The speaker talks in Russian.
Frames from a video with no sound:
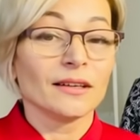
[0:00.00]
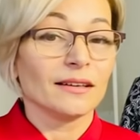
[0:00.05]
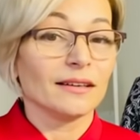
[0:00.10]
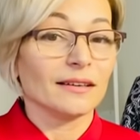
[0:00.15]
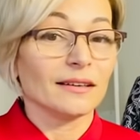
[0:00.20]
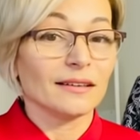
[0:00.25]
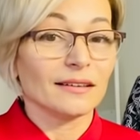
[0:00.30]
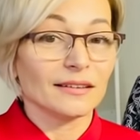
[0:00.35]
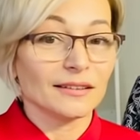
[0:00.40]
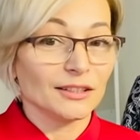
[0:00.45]

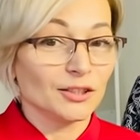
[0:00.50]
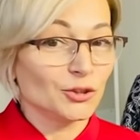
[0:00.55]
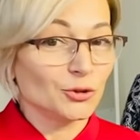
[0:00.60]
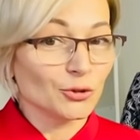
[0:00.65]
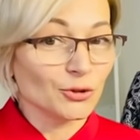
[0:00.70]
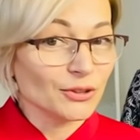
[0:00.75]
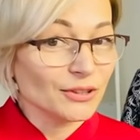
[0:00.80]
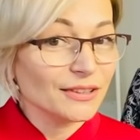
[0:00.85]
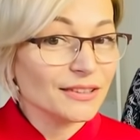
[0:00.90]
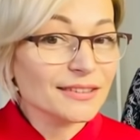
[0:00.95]
а,
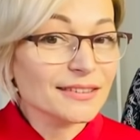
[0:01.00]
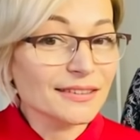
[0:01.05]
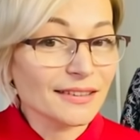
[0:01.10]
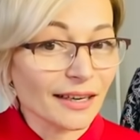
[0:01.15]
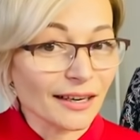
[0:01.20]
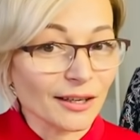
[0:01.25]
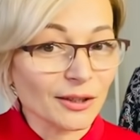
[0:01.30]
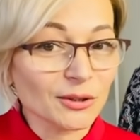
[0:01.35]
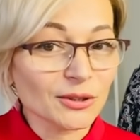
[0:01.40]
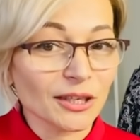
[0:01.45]
еще не
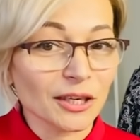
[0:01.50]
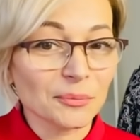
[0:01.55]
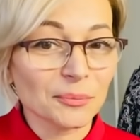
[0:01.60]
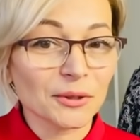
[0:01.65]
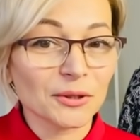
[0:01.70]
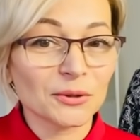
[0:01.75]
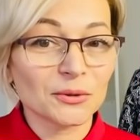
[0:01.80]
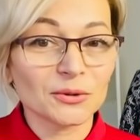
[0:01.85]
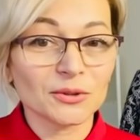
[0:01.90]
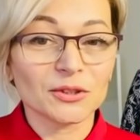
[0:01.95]
знают, как
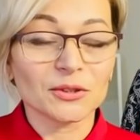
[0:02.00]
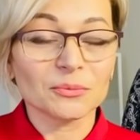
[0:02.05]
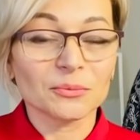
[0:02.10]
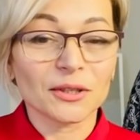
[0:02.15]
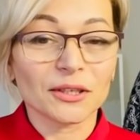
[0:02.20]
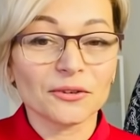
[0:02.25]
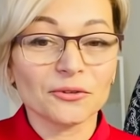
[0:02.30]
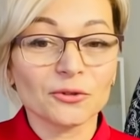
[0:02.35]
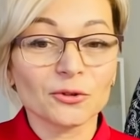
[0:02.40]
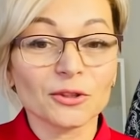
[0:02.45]
проходит
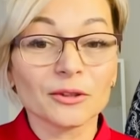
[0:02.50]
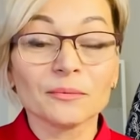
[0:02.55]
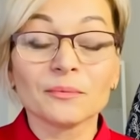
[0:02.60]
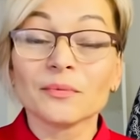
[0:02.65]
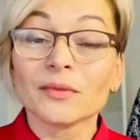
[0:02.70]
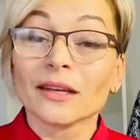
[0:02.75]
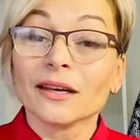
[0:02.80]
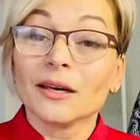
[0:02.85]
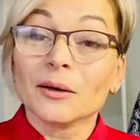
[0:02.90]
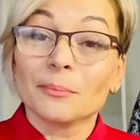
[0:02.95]
марафон.
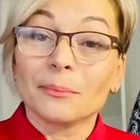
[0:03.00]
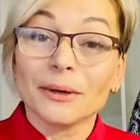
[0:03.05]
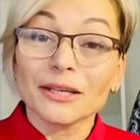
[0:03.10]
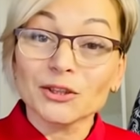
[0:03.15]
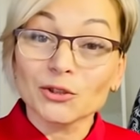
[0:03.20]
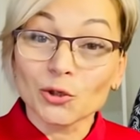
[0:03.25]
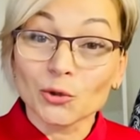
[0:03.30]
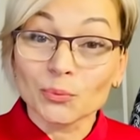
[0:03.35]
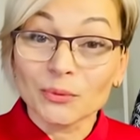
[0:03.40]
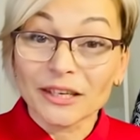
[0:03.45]

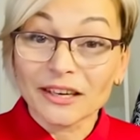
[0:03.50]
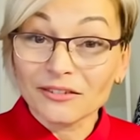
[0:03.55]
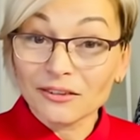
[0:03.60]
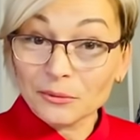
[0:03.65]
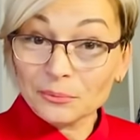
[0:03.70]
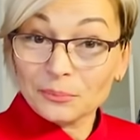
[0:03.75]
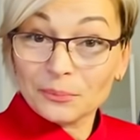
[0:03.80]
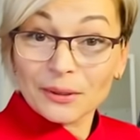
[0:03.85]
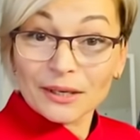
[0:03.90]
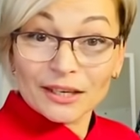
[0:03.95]
Потом я
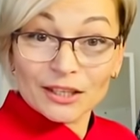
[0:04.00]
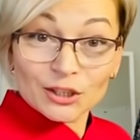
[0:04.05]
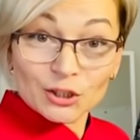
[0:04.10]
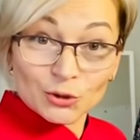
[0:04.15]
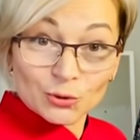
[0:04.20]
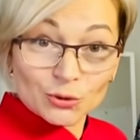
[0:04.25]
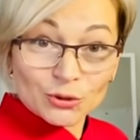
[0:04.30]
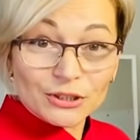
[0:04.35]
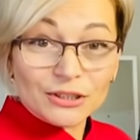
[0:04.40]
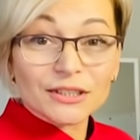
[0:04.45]
вам
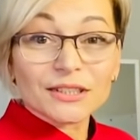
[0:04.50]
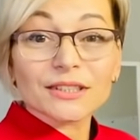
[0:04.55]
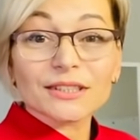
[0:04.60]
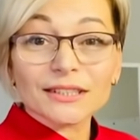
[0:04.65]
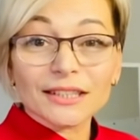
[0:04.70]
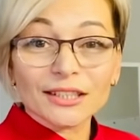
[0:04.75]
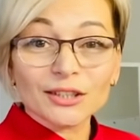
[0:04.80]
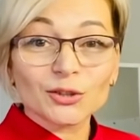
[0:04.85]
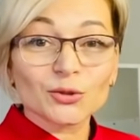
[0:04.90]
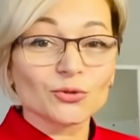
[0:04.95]
покажу и
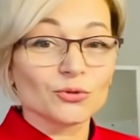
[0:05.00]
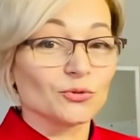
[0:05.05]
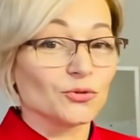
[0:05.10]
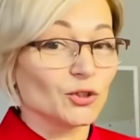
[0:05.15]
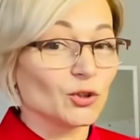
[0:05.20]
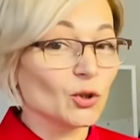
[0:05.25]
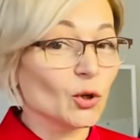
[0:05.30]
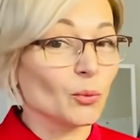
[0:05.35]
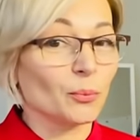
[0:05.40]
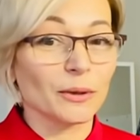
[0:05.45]
расскажу
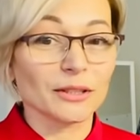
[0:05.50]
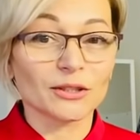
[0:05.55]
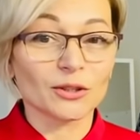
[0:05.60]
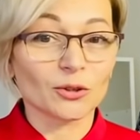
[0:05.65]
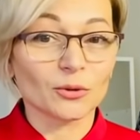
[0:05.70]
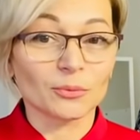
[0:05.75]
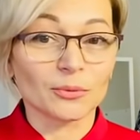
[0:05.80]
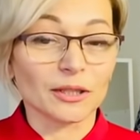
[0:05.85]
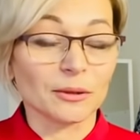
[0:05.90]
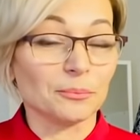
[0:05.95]
все
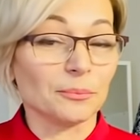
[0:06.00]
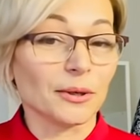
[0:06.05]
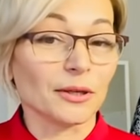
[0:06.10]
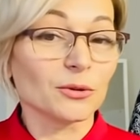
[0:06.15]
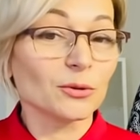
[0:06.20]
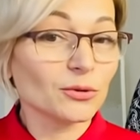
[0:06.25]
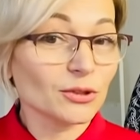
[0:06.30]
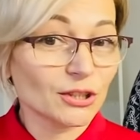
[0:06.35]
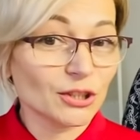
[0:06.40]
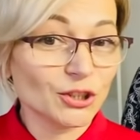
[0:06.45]
подробно по
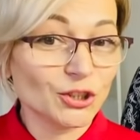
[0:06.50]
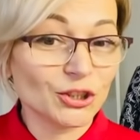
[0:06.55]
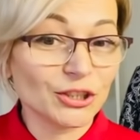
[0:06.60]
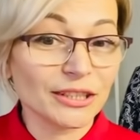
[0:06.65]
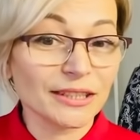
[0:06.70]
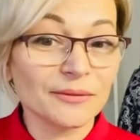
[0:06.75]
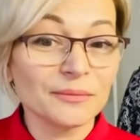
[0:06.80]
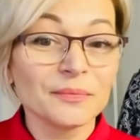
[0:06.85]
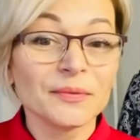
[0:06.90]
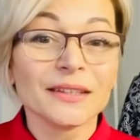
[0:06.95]

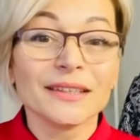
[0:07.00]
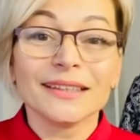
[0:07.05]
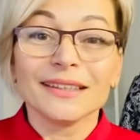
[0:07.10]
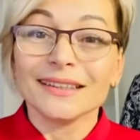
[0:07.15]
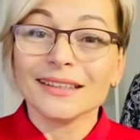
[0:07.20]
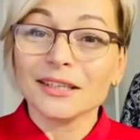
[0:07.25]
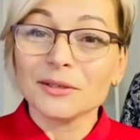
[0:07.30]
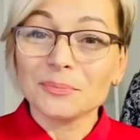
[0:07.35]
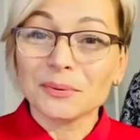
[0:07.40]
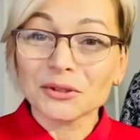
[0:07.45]
курточке,
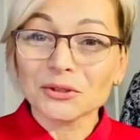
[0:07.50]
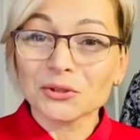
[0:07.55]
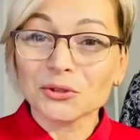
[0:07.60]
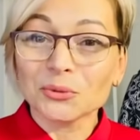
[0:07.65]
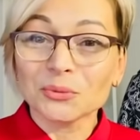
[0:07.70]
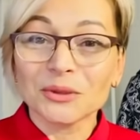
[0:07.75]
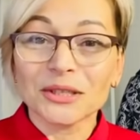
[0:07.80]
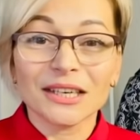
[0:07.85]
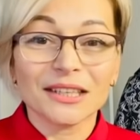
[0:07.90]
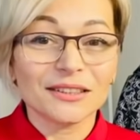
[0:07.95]
и
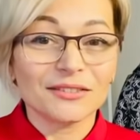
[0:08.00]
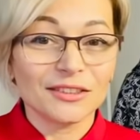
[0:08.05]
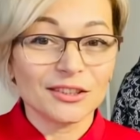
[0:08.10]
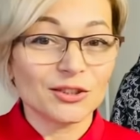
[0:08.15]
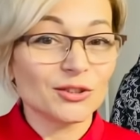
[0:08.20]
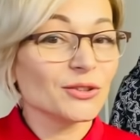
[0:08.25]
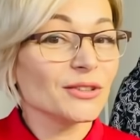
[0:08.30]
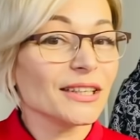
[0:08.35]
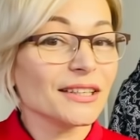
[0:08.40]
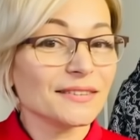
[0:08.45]
потом я
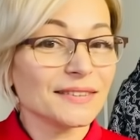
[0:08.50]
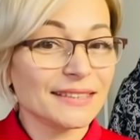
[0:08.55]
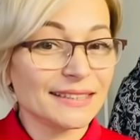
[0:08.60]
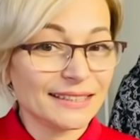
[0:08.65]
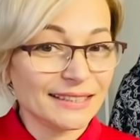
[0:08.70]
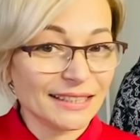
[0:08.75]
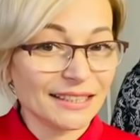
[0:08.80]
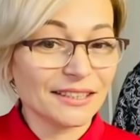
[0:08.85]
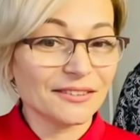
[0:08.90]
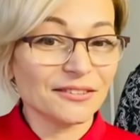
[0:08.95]
отвечу на
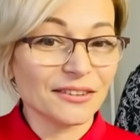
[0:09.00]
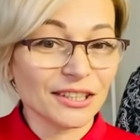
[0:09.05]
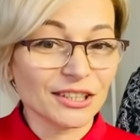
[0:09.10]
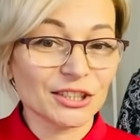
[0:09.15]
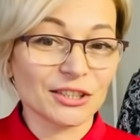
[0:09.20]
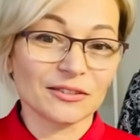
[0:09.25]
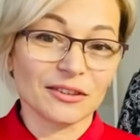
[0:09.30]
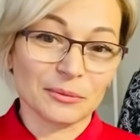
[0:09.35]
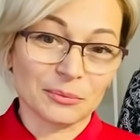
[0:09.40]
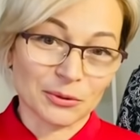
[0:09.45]
все
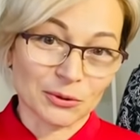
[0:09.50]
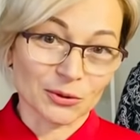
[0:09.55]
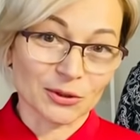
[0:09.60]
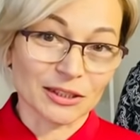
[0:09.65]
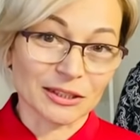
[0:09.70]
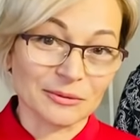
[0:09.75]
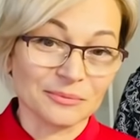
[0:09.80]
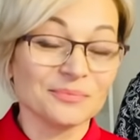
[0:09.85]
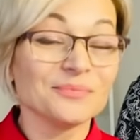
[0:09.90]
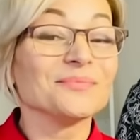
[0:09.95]
ваши
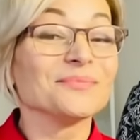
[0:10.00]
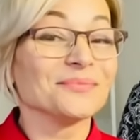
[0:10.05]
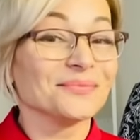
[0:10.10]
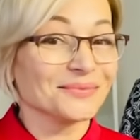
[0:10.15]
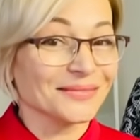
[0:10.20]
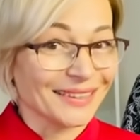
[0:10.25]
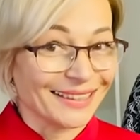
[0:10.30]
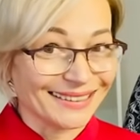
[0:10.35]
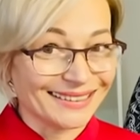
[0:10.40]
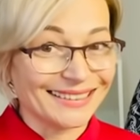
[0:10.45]
вопросы.
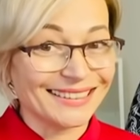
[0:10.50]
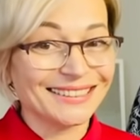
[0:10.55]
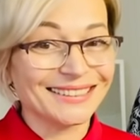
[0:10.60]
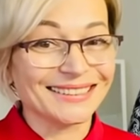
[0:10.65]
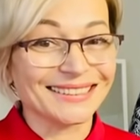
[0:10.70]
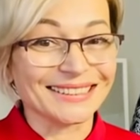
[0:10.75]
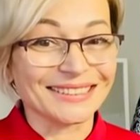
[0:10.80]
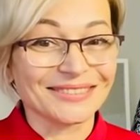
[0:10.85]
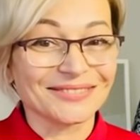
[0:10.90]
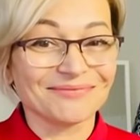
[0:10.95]

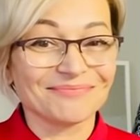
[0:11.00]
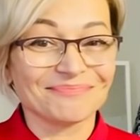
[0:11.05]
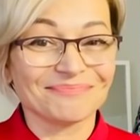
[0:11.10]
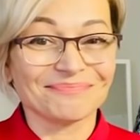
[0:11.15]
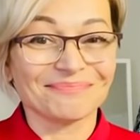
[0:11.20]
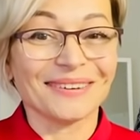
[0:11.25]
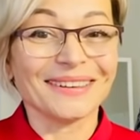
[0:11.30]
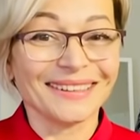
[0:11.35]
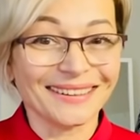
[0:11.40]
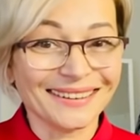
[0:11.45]
Отлично,
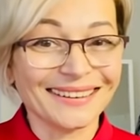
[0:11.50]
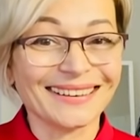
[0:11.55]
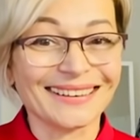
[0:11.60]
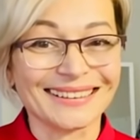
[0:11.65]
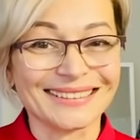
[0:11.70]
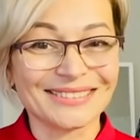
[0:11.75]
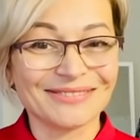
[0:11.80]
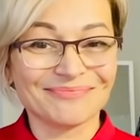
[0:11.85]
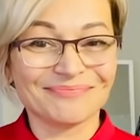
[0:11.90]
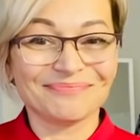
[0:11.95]
поехали!